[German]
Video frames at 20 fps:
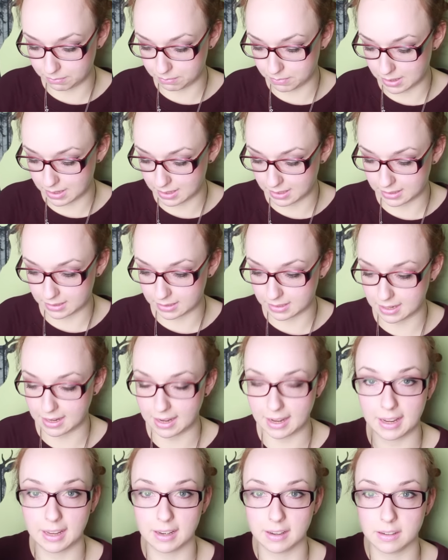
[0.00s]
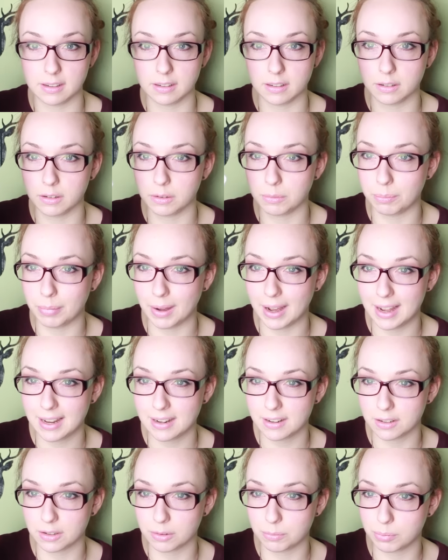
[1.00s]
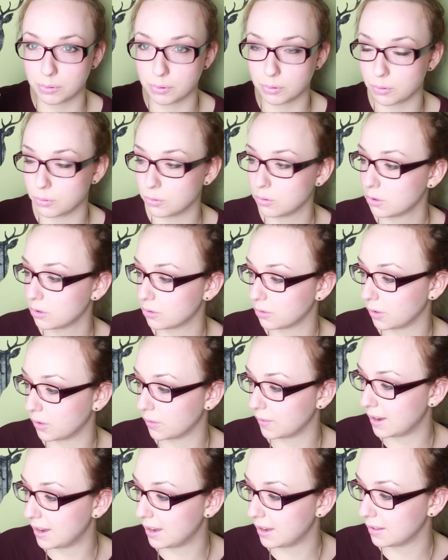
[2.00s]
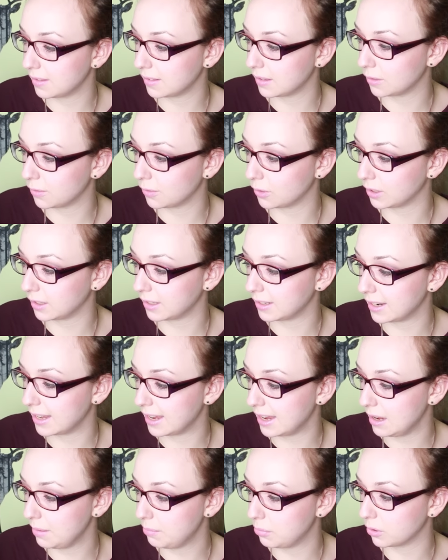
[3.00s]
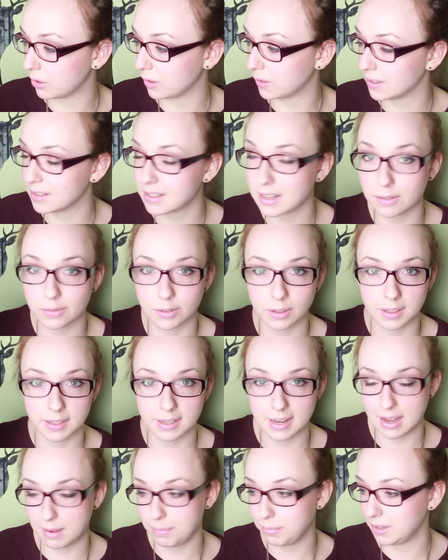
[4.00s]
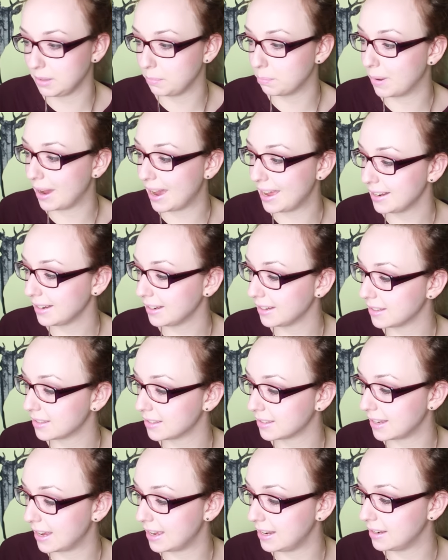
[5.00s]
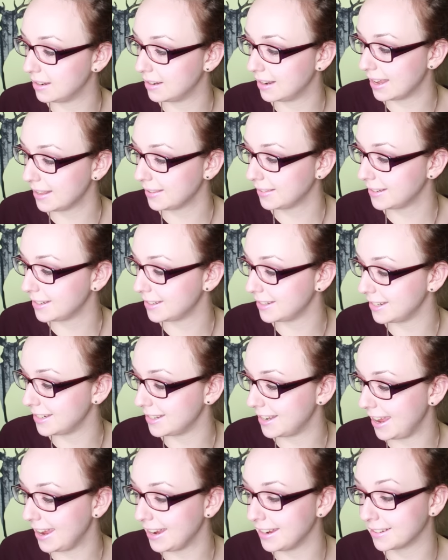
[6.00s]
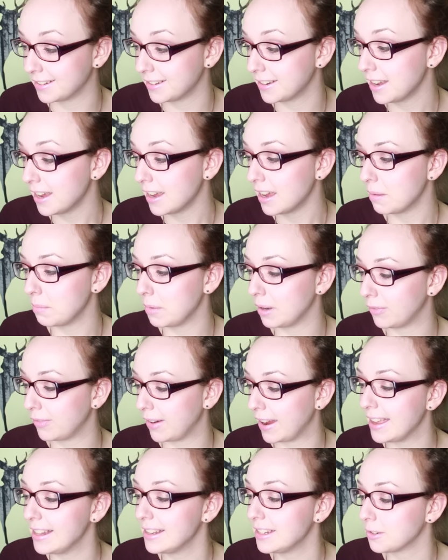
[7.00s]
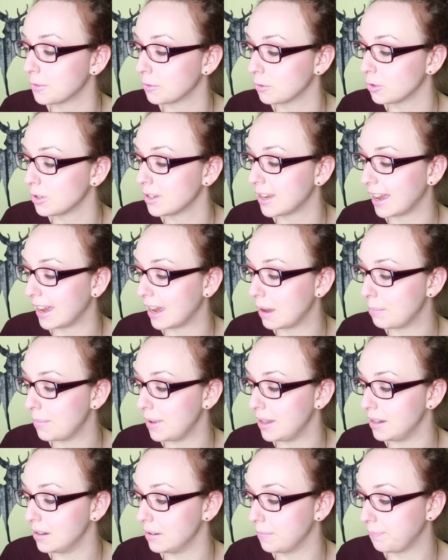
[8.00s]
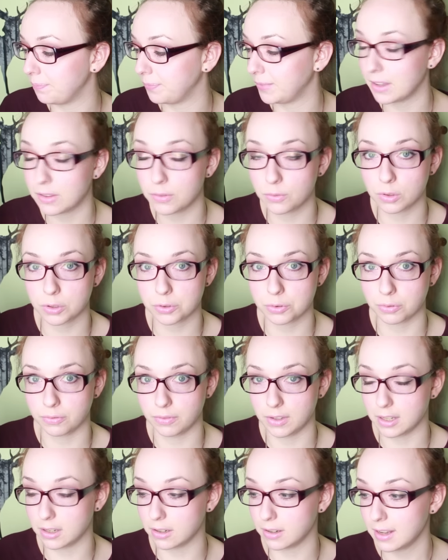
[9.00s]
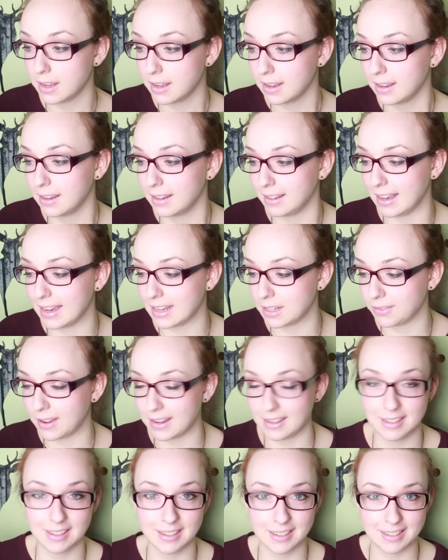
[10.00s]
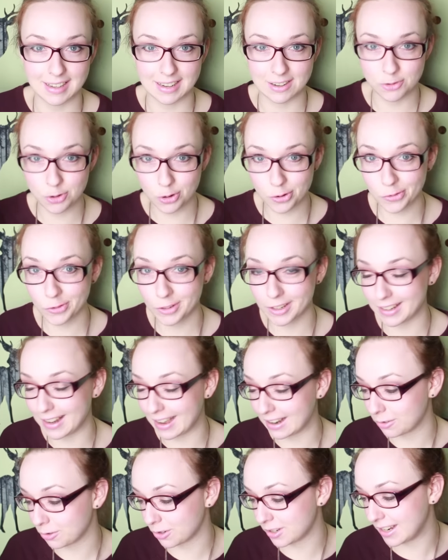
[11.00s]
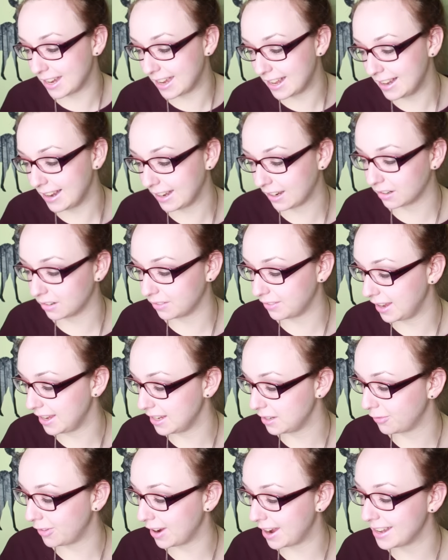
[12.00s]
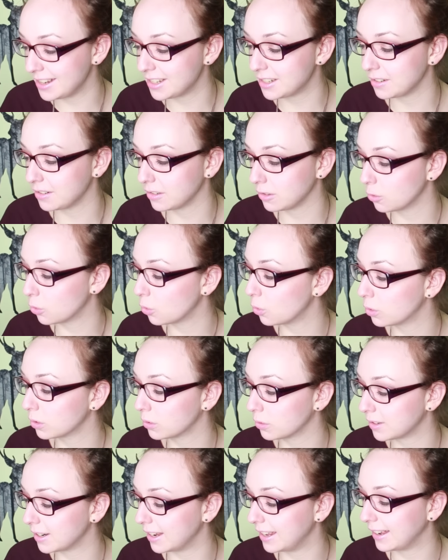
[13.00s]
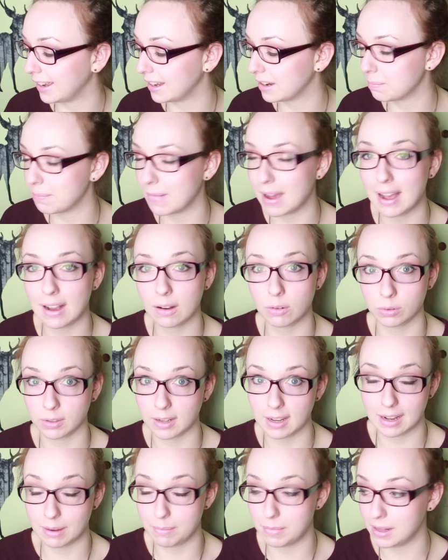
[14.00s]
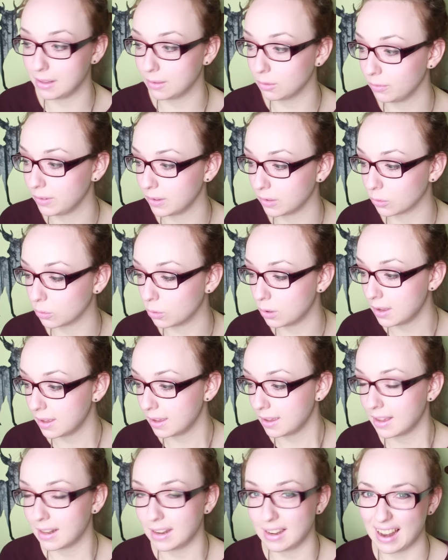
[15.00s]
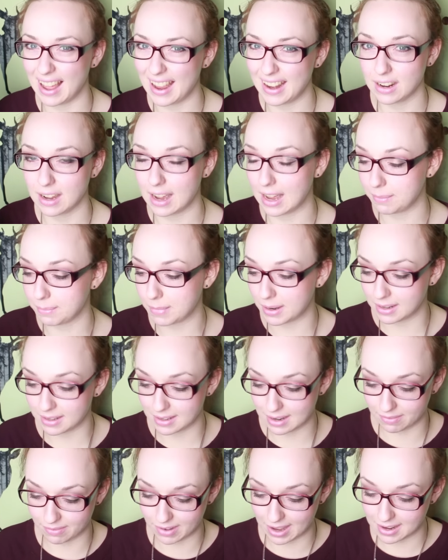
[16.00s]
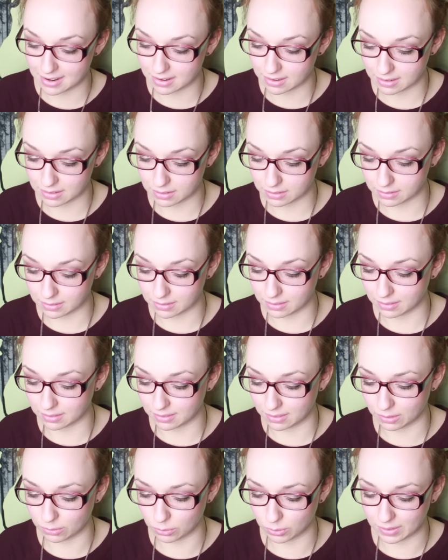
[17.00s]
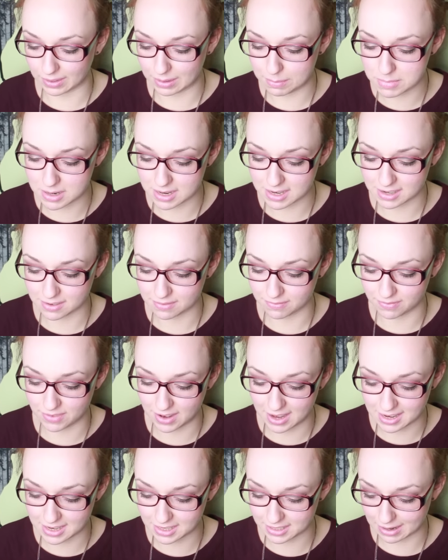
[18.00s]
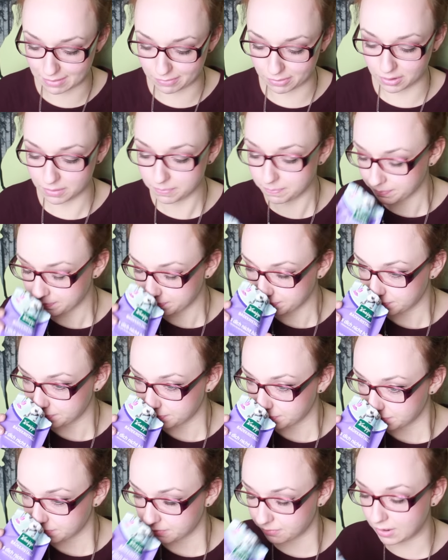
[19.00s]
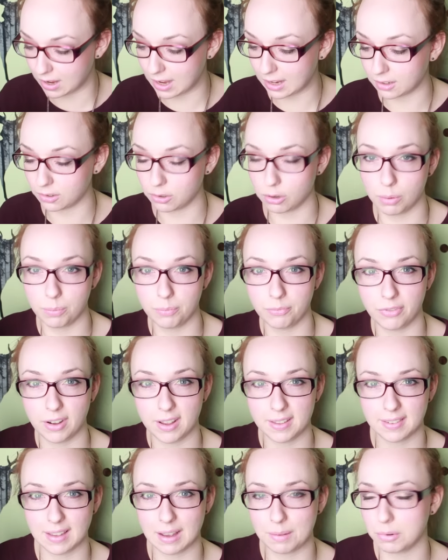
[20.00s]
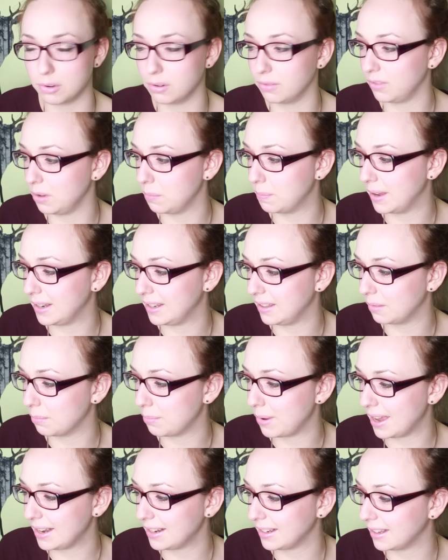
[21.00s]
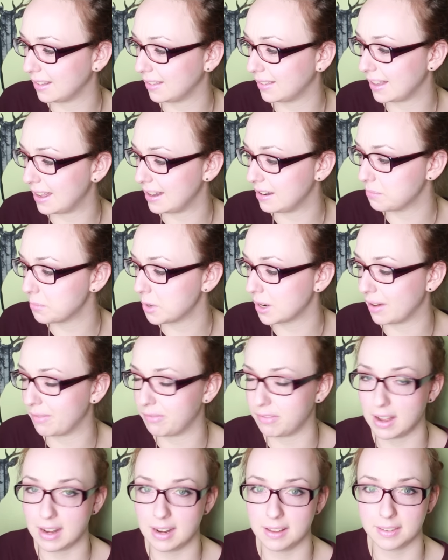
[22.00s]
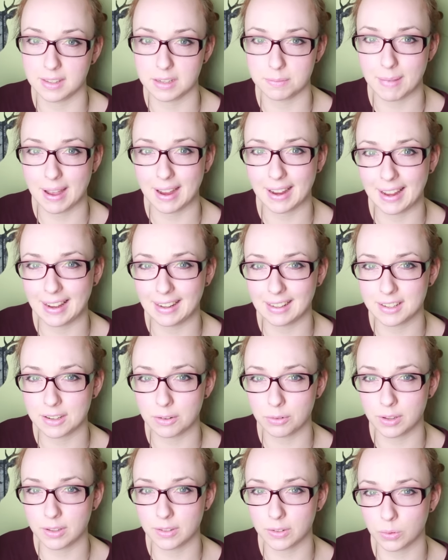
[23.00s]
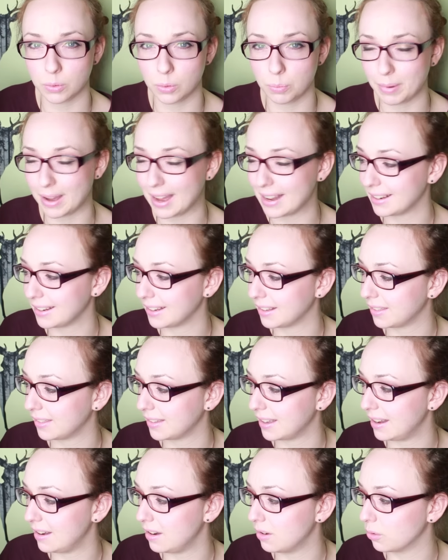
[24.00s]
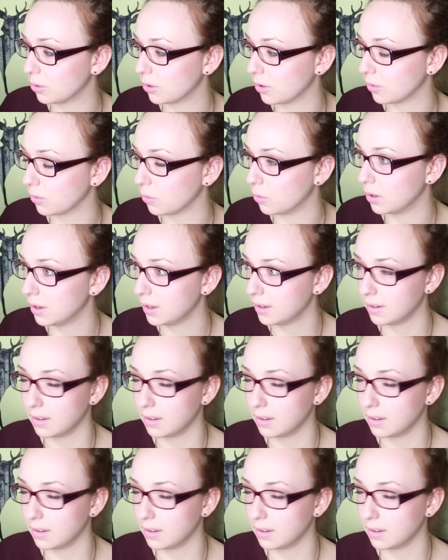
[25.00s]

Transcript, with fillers: gemacht ein äh, Badeprodukt. Und zwar ist das von Kneip oder sind das von Kneipp die Badekristalle Lass dich nicht hängen mit Veilchen und Karamell. Das wird schon wieder. Ja, ich fand äh, der Duft klang total lecker, weil ich Veilchengeruch total gerne mag und Karamell sowieso. Leider hat man in der Wanne so ziemlich wenig davon wahrgenommen, was aber irgendwie bei diesen Badekristallen immer der Fall ist. Ich mag eigentlich auch nicht so Badekristalle oder so,